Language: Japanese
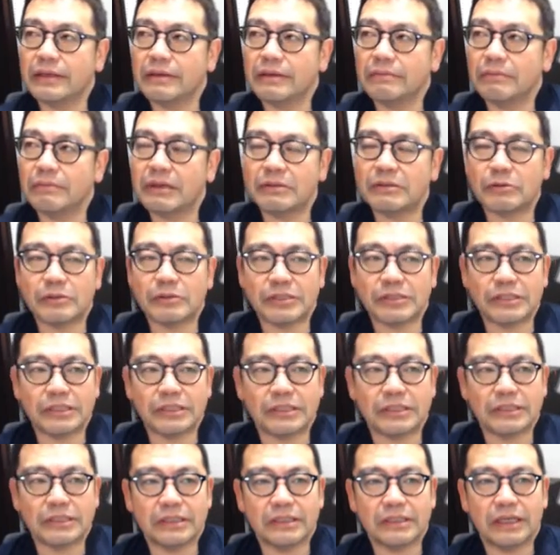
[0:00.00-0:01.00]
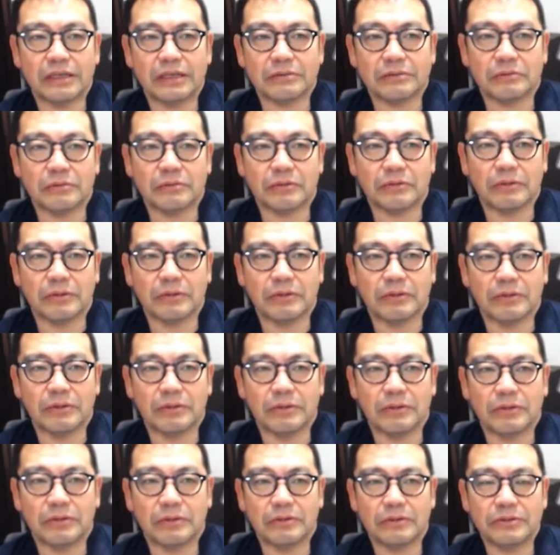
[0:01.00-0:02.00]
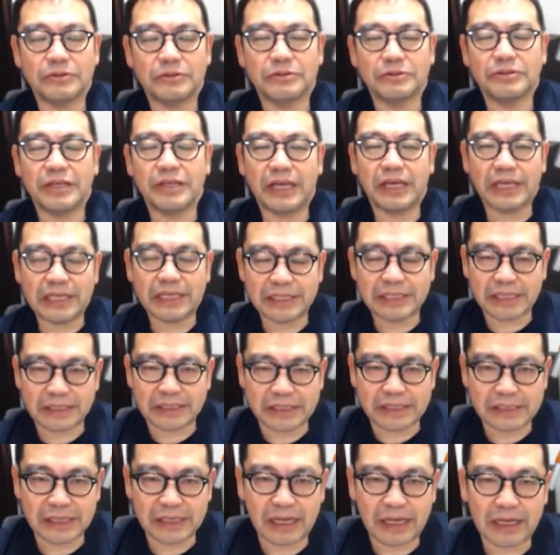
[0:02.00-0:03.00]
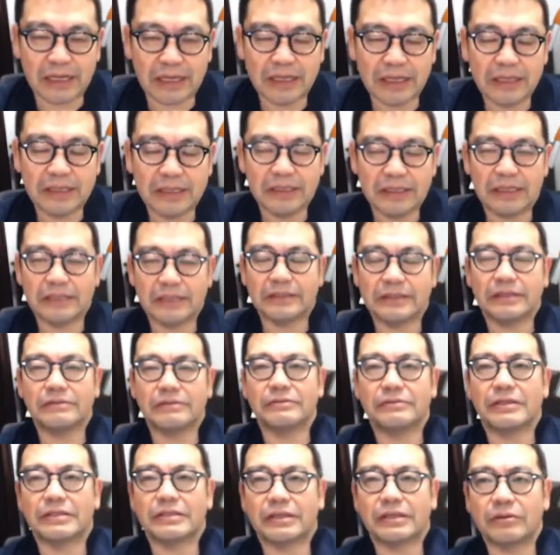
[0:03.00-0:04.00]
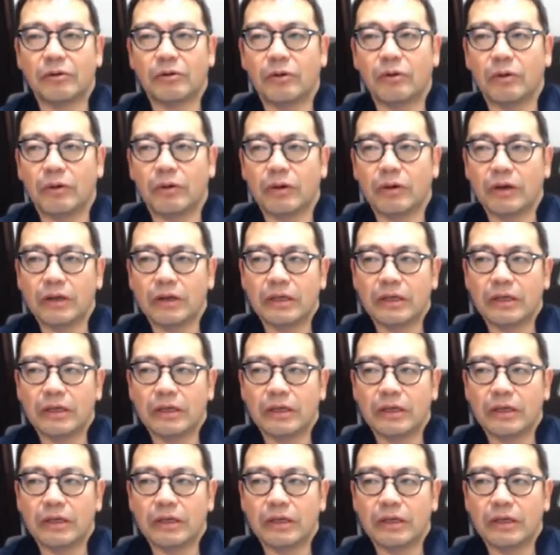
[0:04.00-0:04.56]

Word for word: 毎年あのニューイヤー駅伝ですかやってるんですけど